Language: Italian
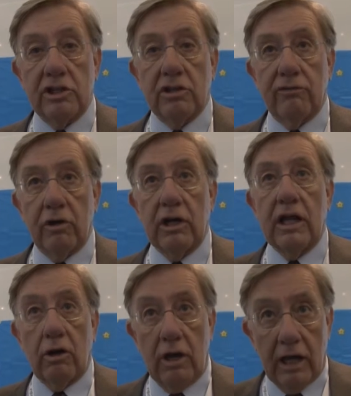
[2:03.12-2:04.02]
legge
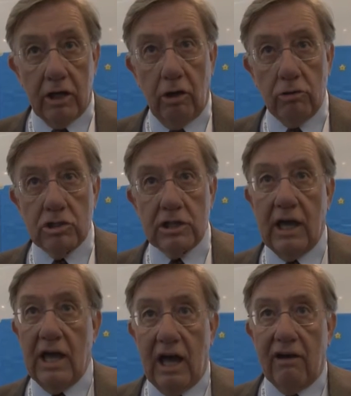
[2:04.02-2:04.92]
Fornero la Consa
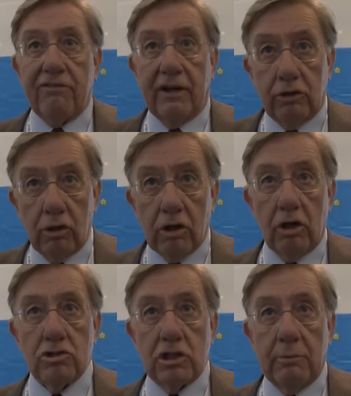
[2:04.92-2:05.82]
ha fatto
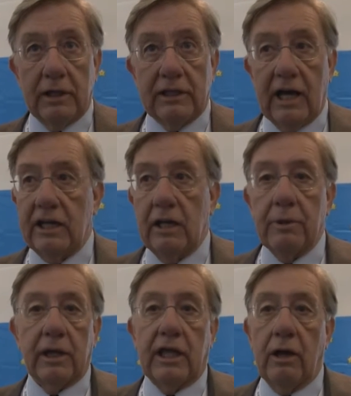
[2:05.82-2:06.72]
grosse battaglie
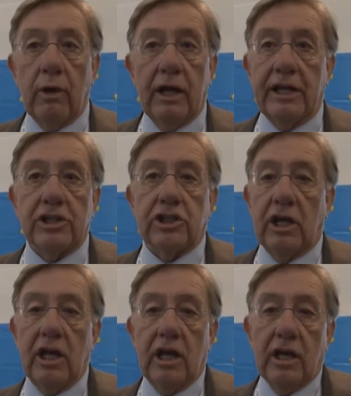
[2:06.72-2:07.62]
perché è una
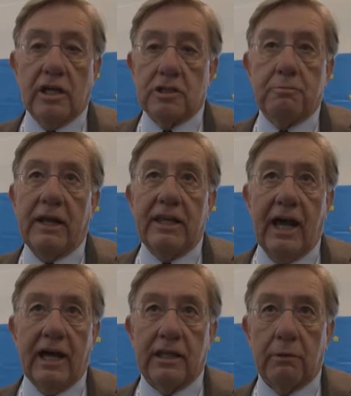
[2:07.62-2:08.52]
legge
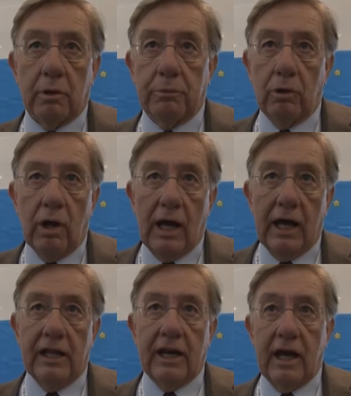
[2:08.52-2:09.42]
sbagliata proprio
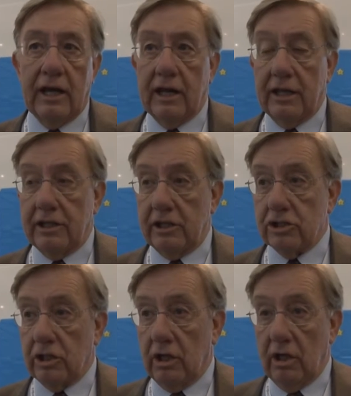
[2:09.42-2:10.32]
alla
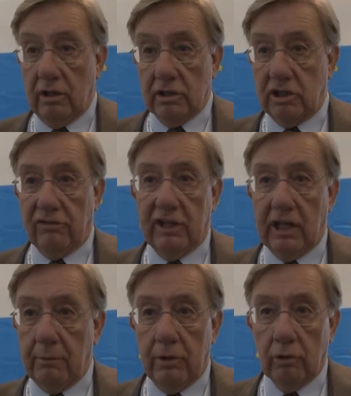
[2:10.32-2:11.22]
radice. Si
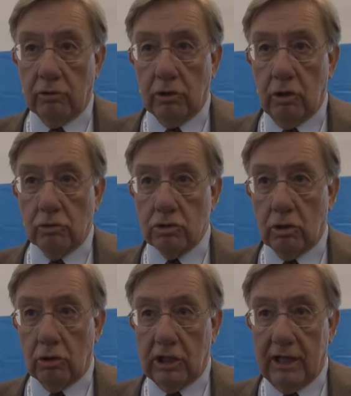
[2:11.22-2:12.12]
veda non, non
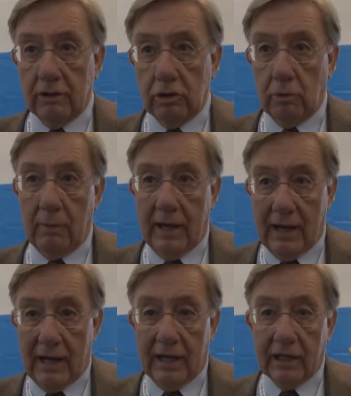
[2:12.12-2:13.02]
soltanto ma
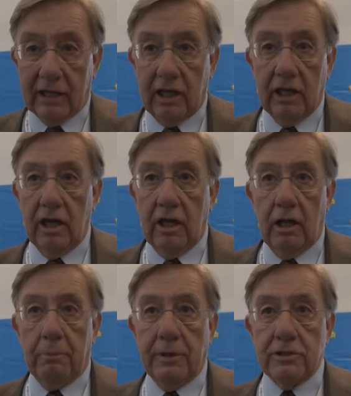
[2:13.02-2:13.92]
anche
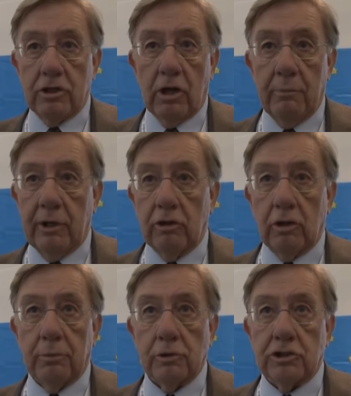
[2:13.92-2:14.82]
il
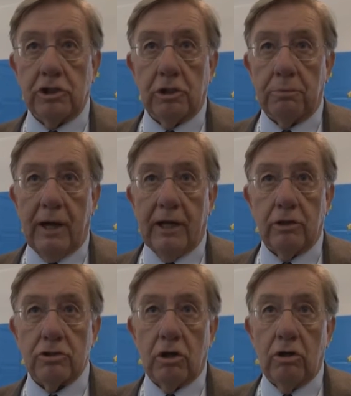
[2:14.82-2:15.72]
pensionamento
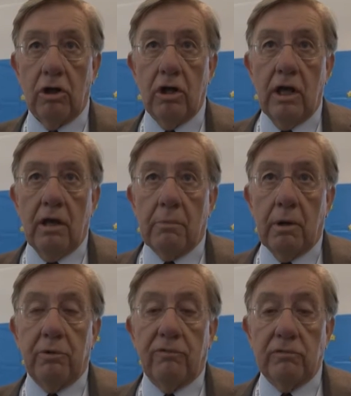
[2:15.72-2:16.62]
posticipato. Sono
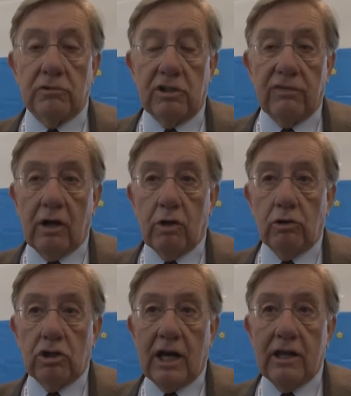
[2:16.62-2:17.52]
proprio, si va
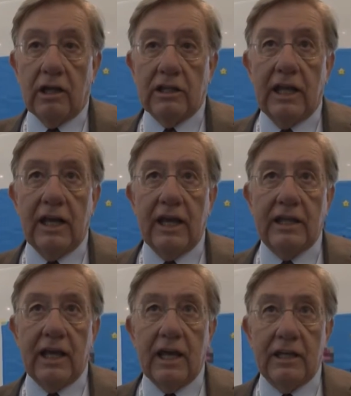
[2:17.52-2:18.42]
contrario a delle
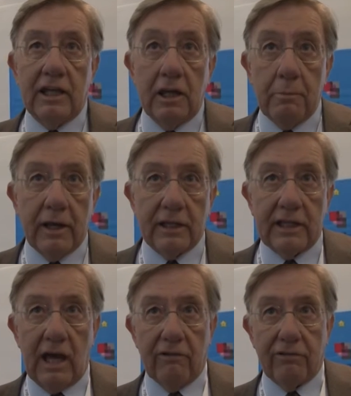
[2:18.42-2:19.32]
idee di
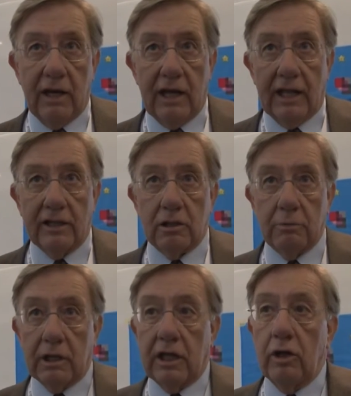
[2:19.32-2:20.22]
libertà fra l'altro
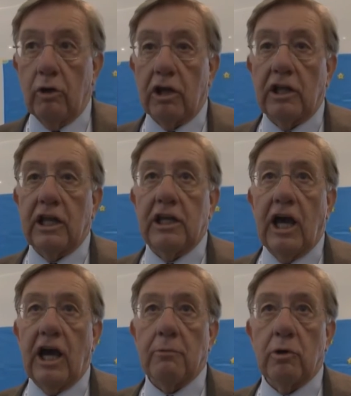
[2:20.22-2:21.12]
perché noi
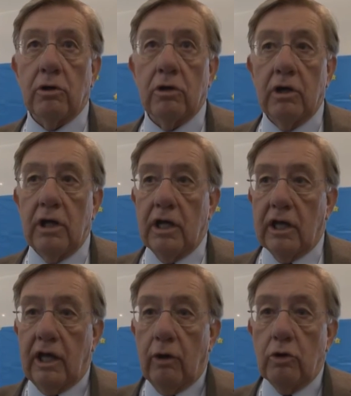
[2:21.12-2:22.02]
riteniamo
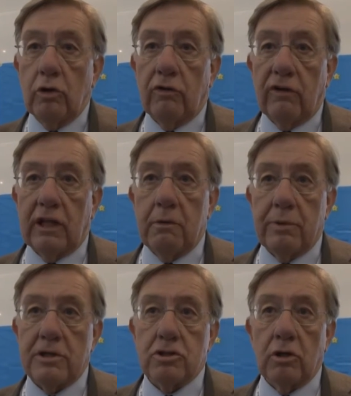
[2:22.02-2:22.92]
che ognuno vada in
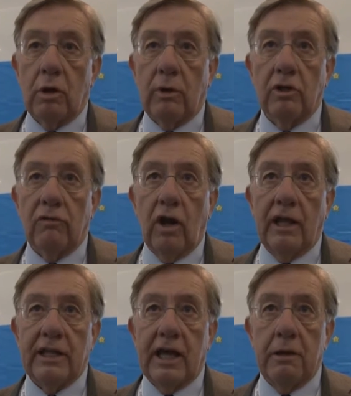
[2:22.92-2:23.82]
pensione quando vuole
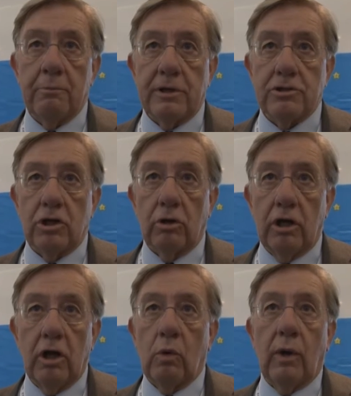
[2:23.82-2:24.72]
andare in pensione,
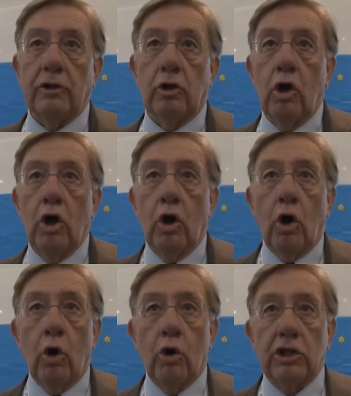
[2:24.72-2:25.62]
non quando
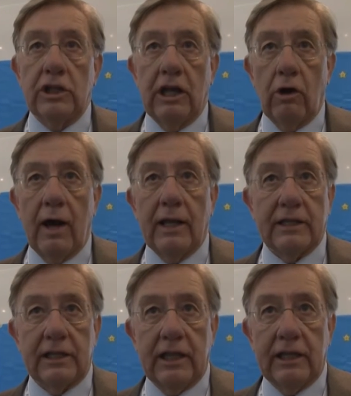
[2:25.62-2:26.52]
ordina
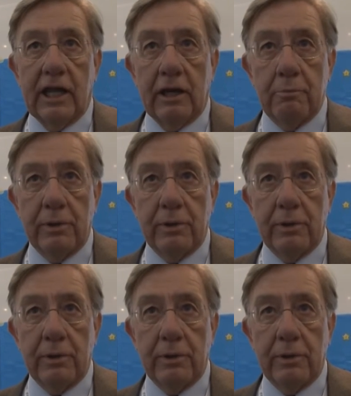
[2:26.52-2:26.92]
altri di andare in